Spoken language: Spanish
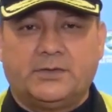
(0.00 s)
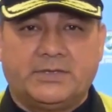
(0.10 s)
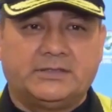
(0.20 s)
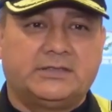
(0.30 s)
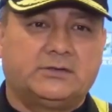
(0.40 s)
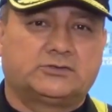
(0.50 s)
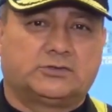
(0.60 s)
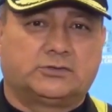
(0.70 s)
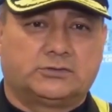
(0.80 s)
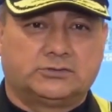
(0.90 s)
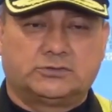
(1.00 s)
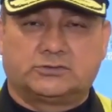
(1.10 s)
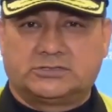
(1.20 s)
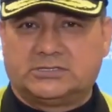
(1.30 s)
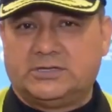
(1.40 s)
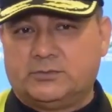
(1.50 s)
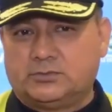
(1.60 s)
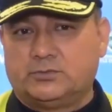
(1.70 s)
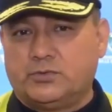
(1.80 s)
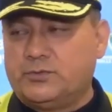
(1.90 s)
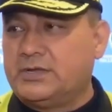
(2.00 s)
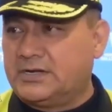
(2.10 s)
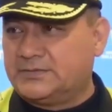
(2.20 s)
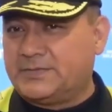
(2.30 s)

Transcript: obviamente, nosotros nos sentimos muy bien